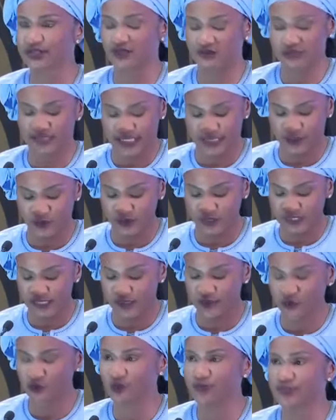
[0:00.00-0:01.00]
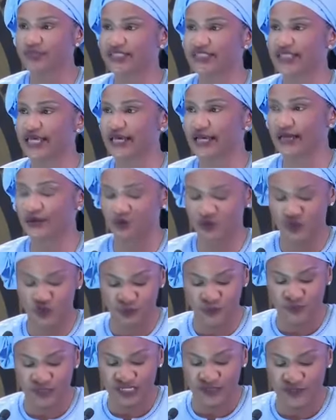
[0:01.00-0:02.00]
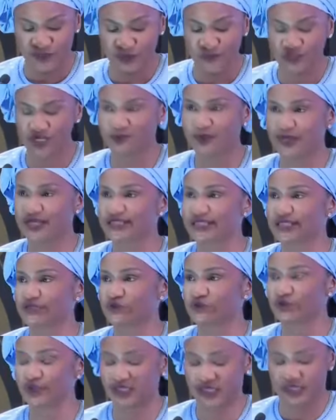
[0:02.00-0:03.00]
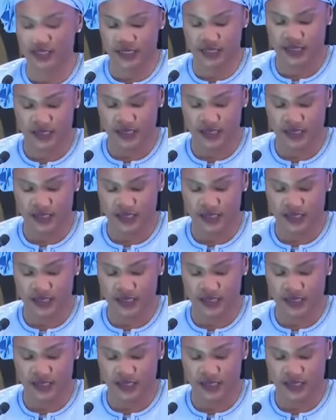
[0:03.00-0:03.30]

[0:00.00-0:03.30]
dans un océan de misère où le minimum n'est pas assuré.